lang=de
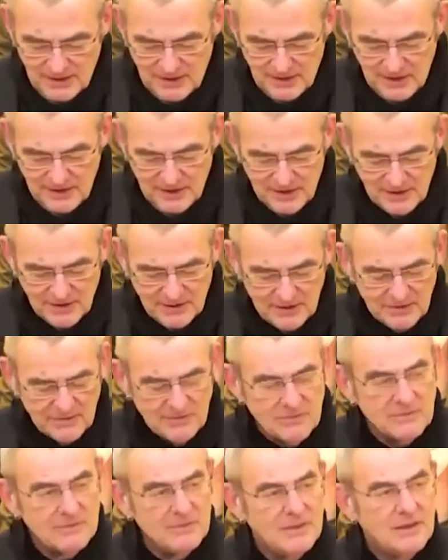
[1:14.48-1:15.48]

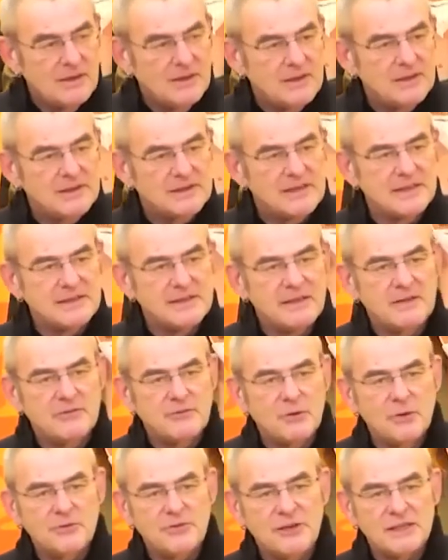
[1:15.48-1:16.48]
Ihren
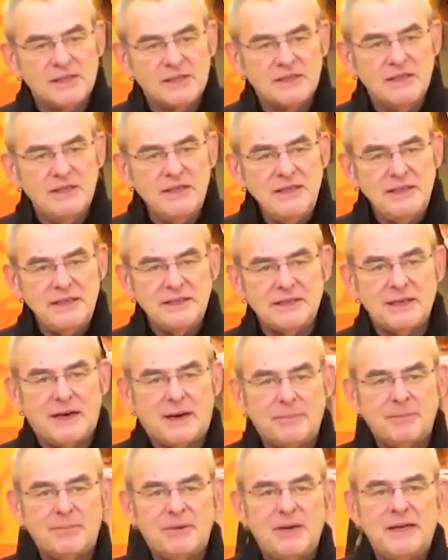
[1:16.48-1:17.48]
Gesetzentwurf jetzt nicht
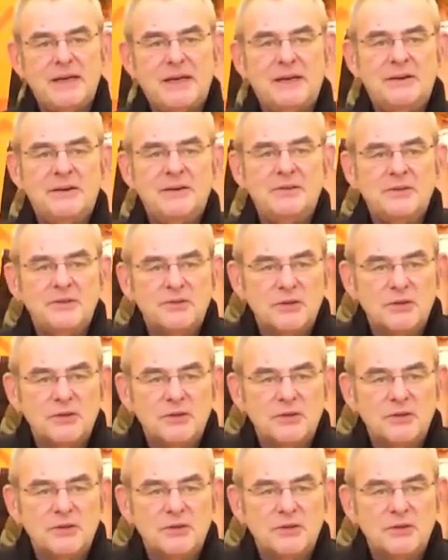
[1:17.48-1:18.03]
ablehnen,